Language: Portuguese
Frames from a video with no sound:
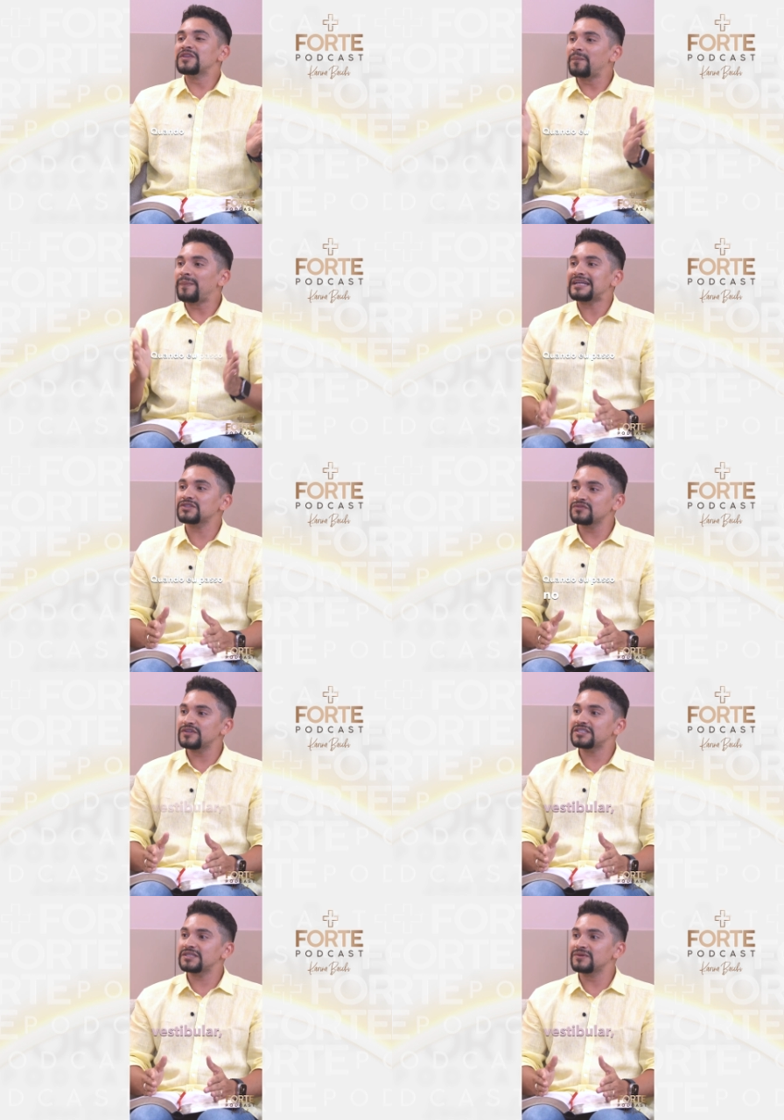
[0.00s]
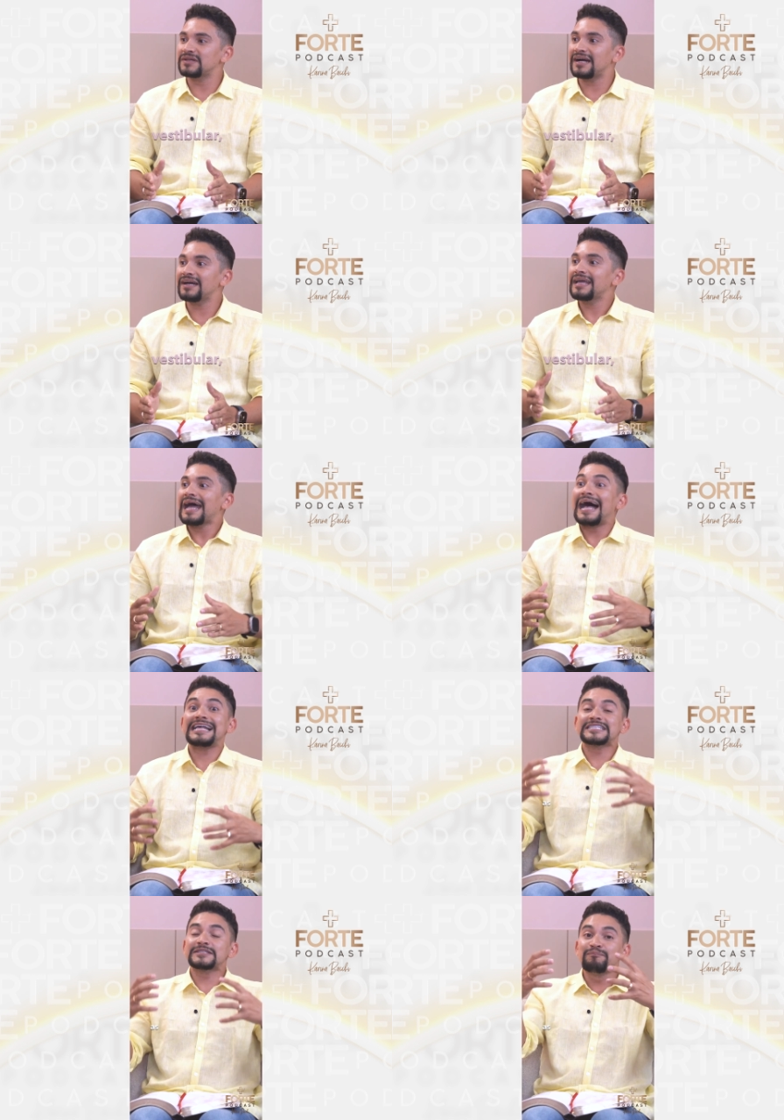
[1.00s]
eu passo no vestibular,
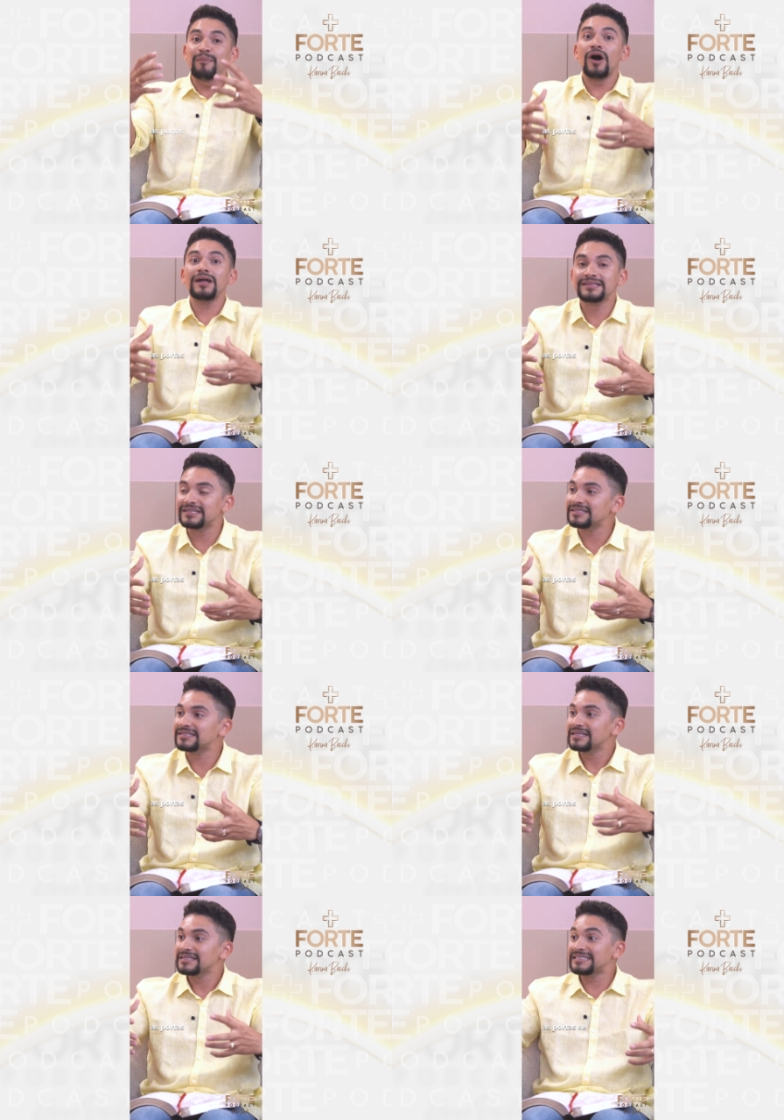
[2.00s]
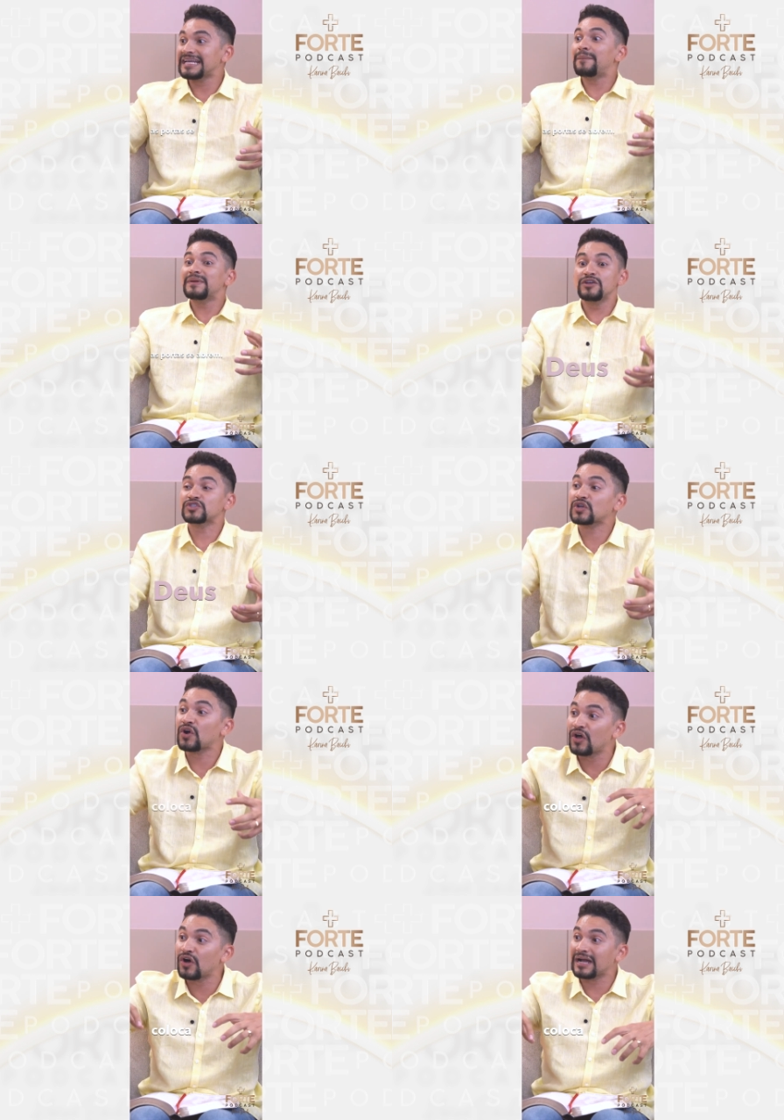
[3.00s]
as portas se abrem. Deus
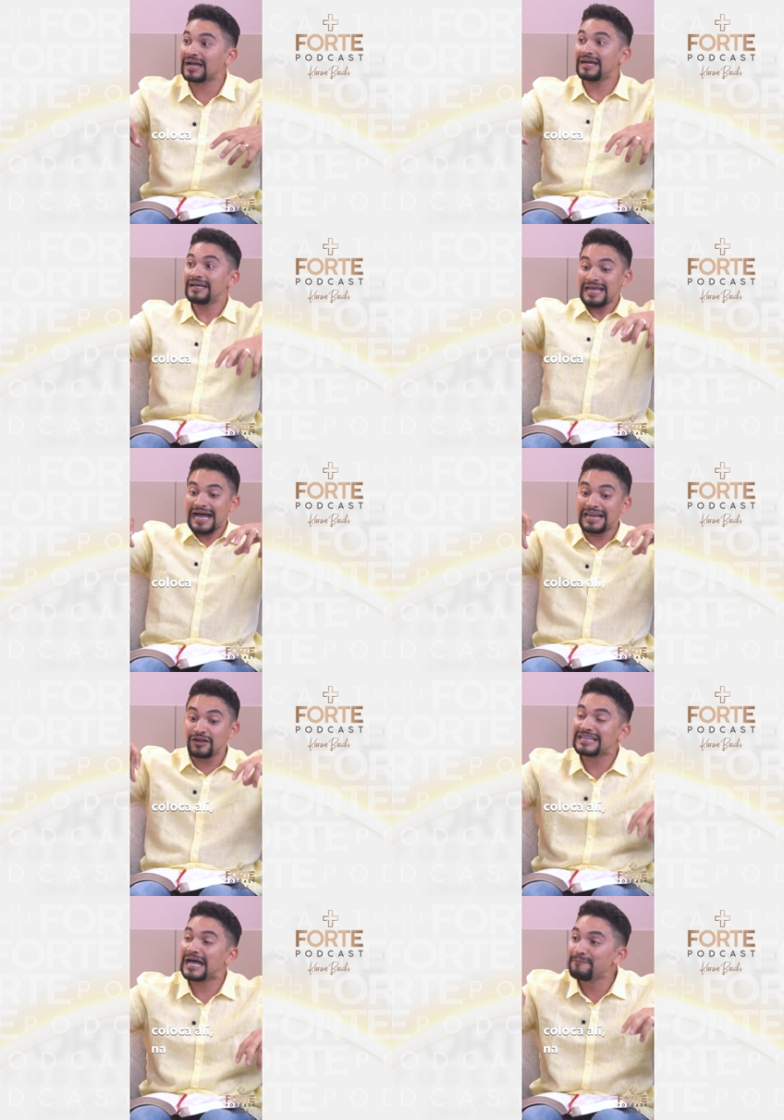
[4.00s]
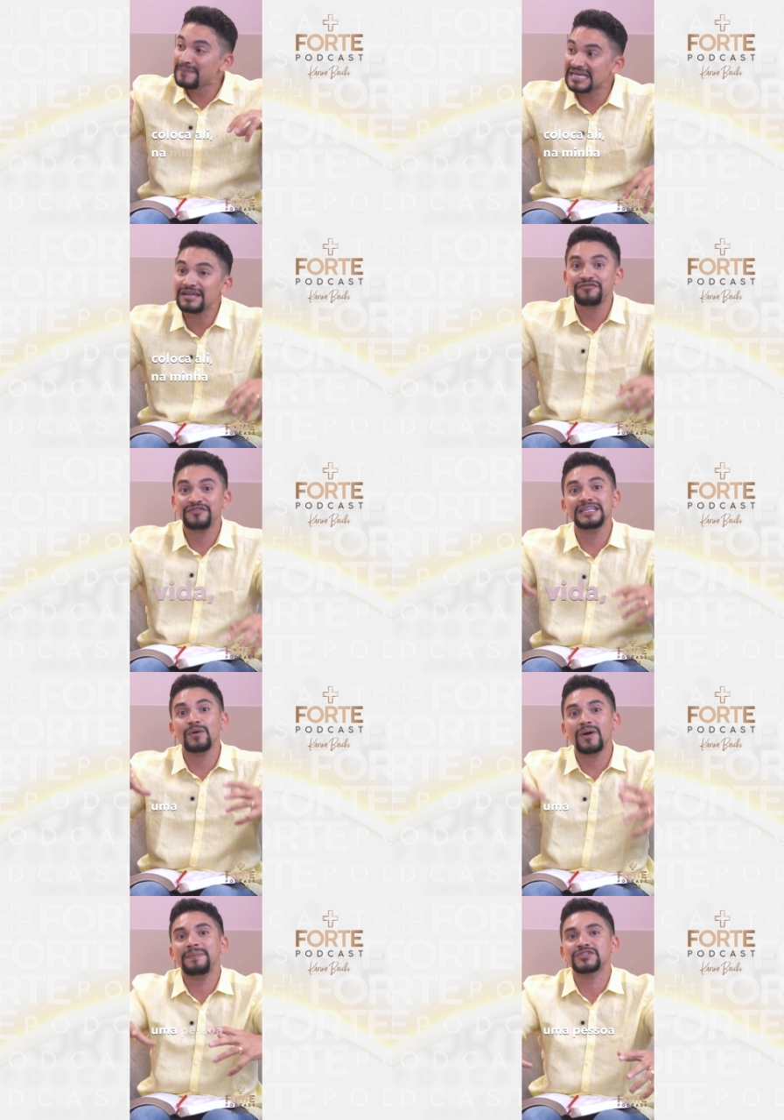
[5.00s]
coloca ali na minha
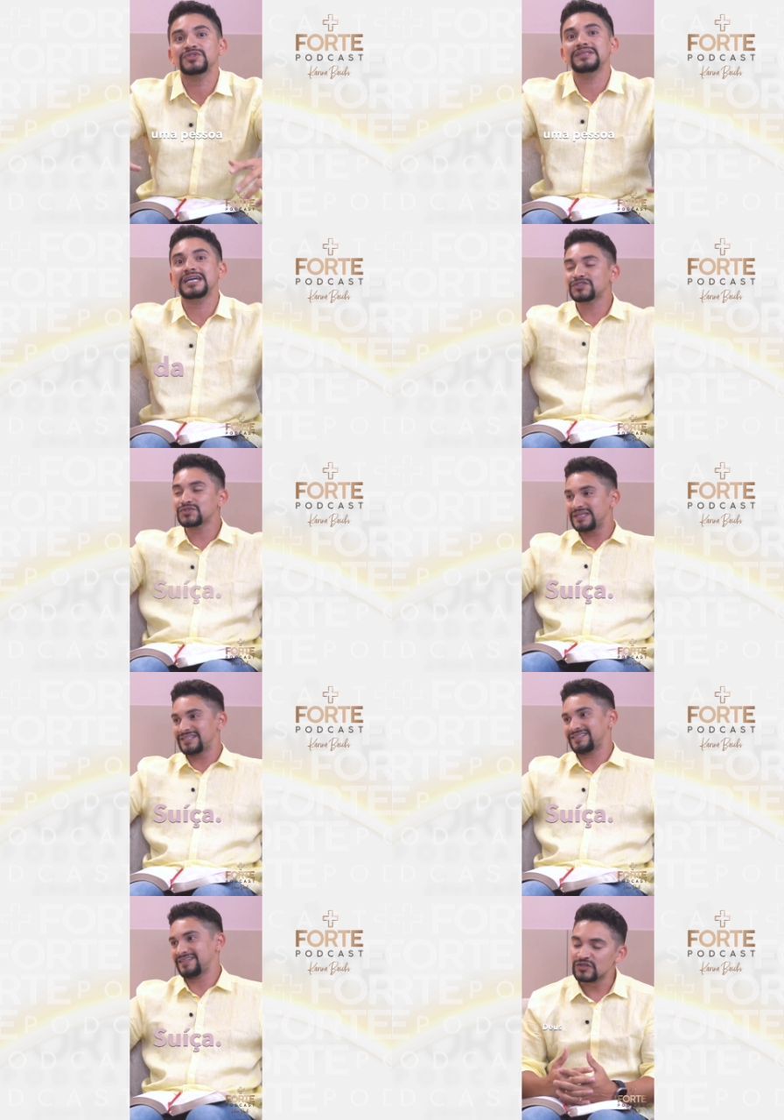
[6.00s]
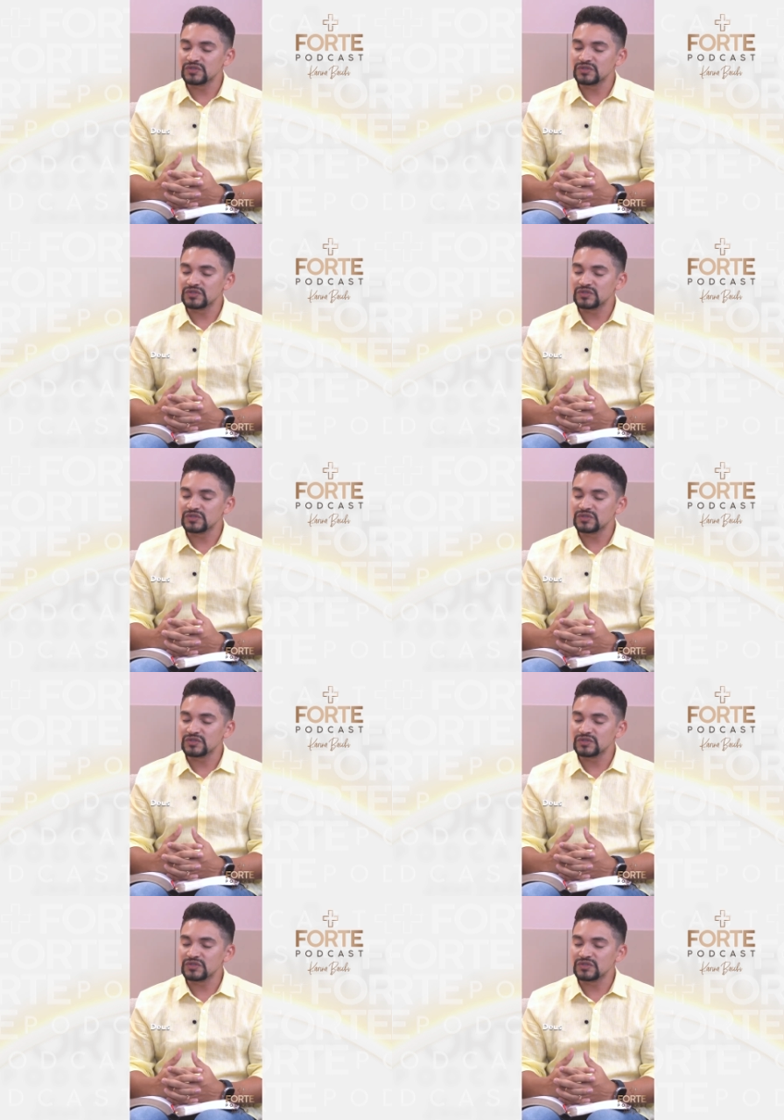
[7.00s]
vida uma pessoa da Suíça.